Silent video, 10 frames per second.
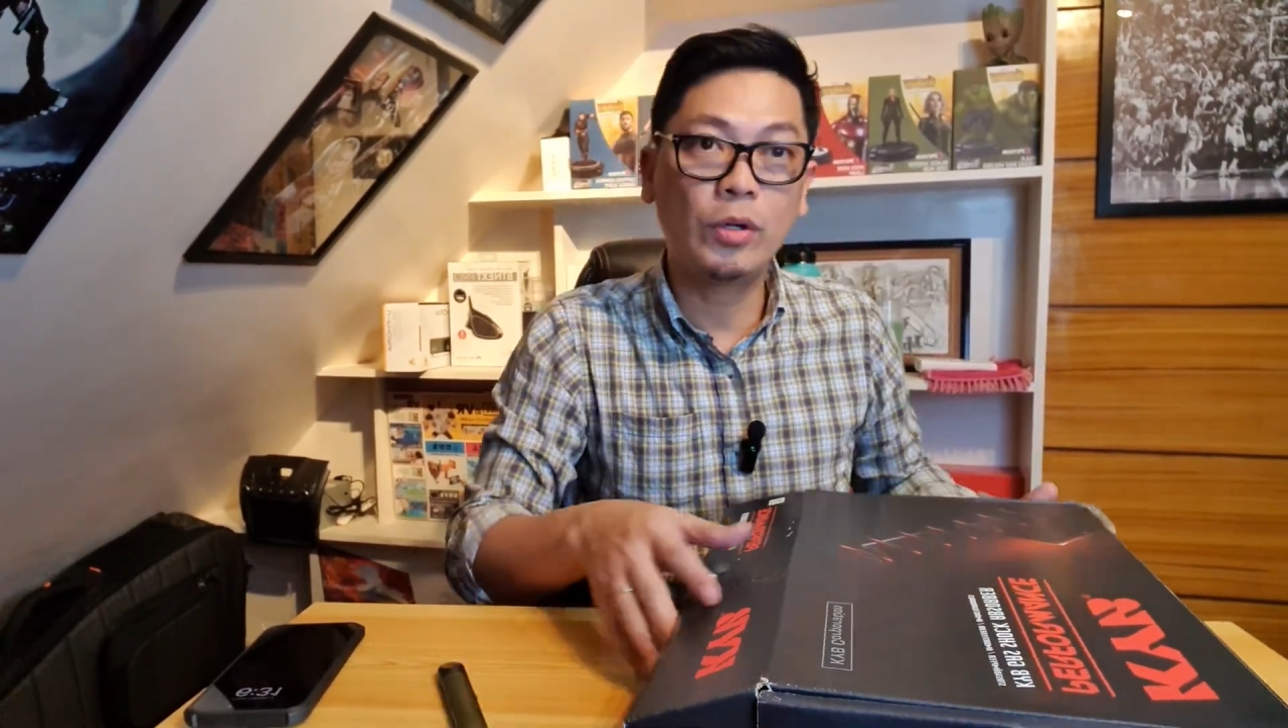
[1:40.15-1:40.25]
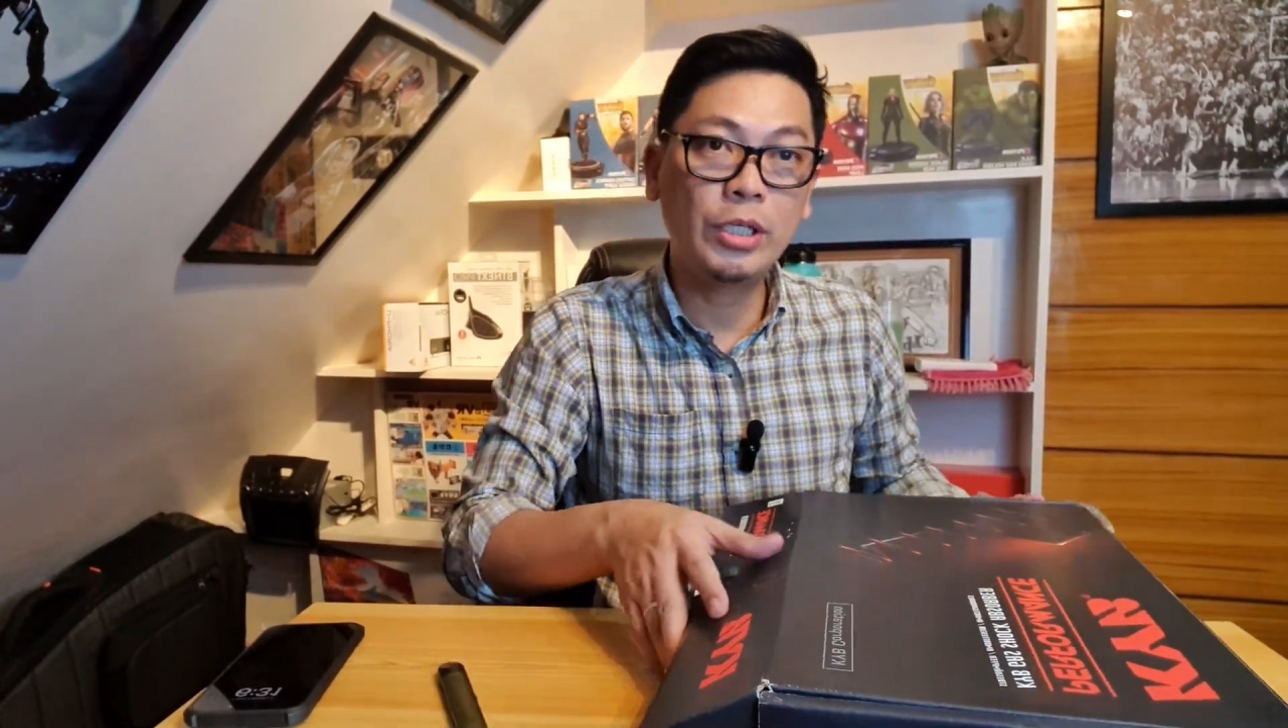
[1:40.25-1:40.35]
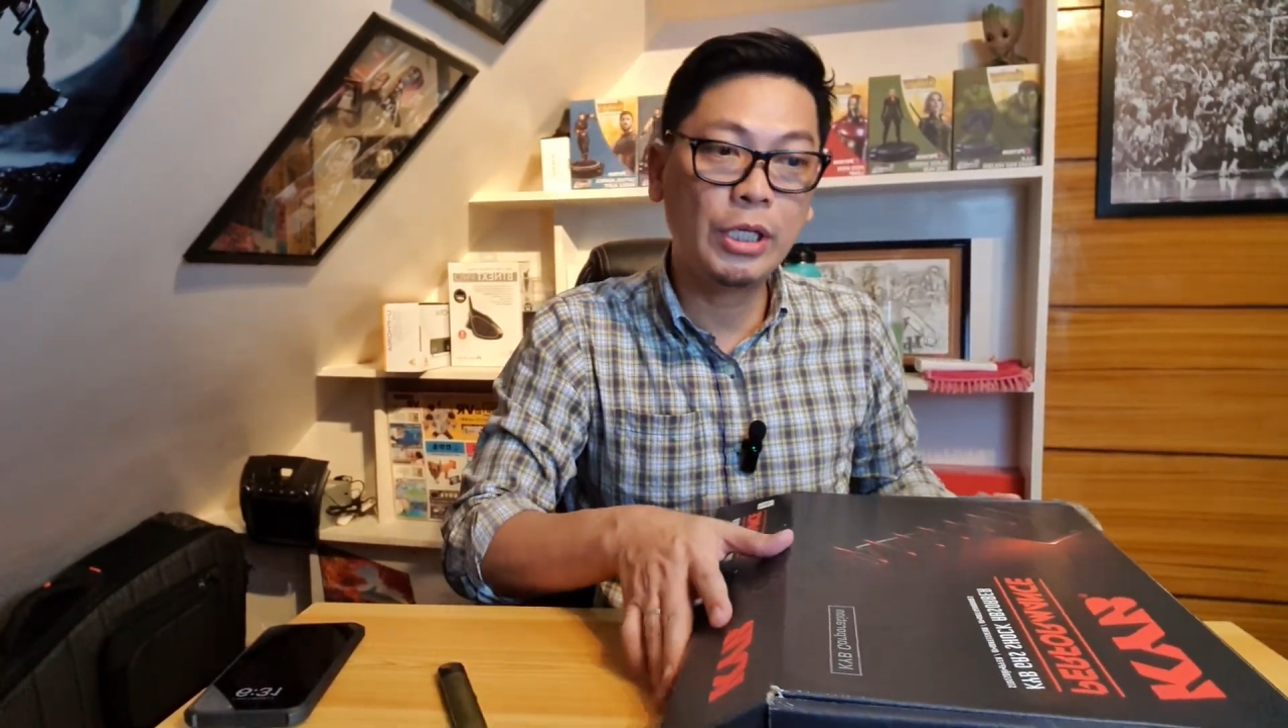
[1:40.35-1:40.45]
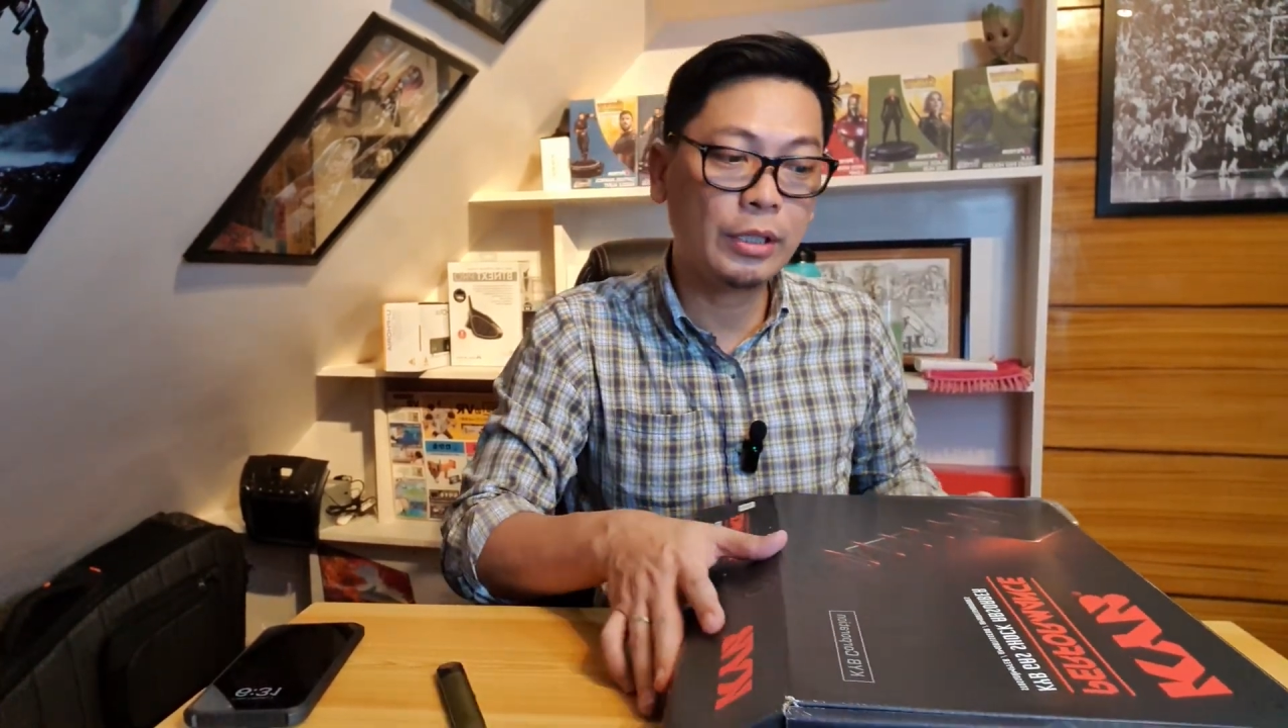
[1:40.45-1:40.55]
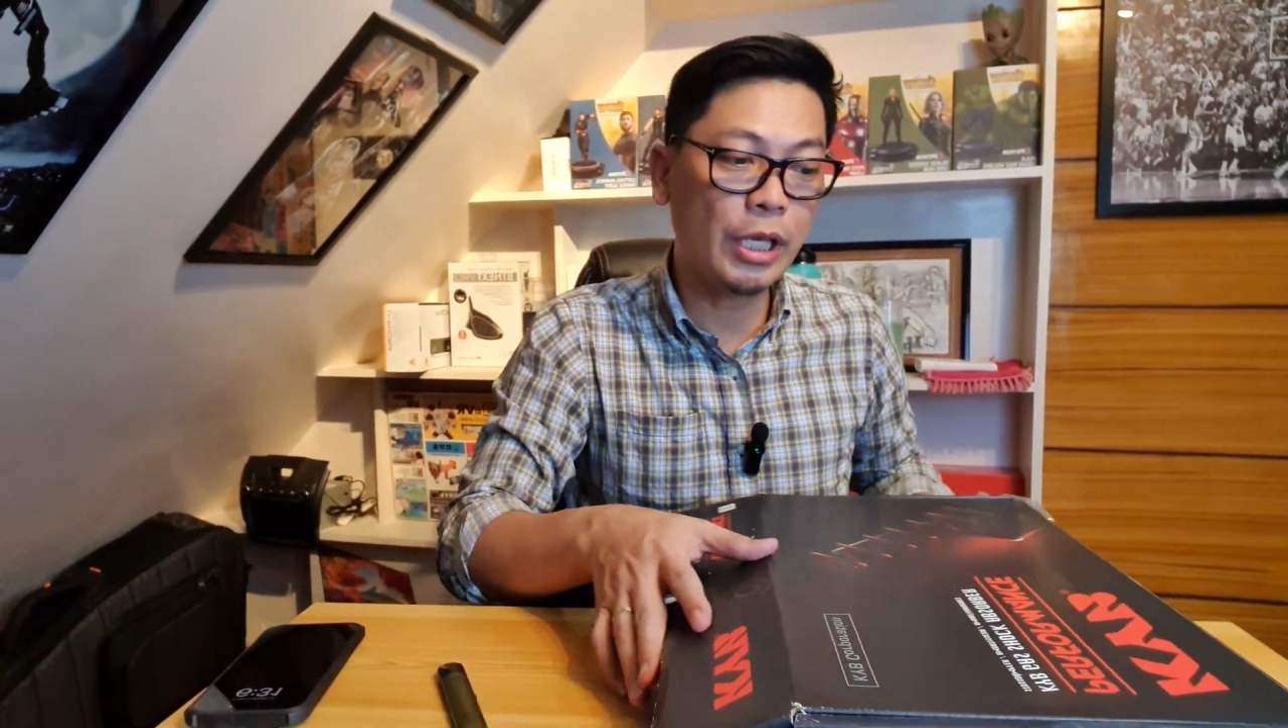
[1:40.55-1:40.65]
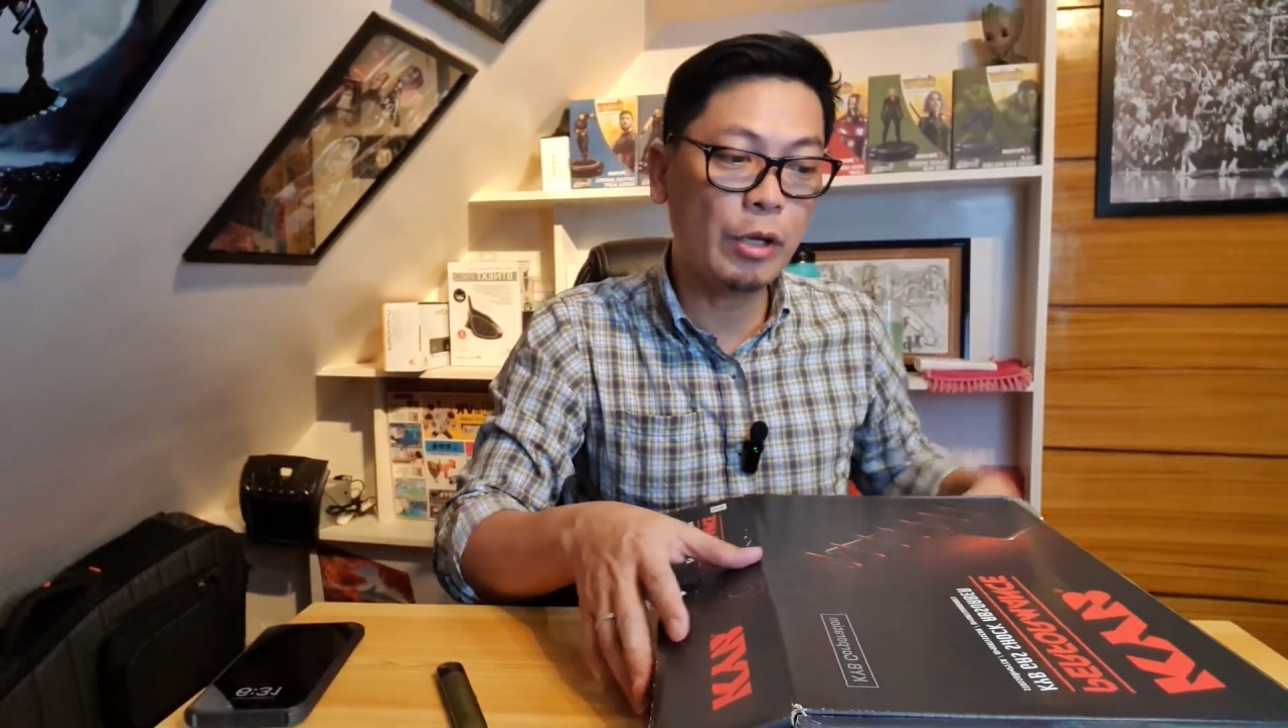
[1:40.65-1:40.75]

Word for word: So, legit,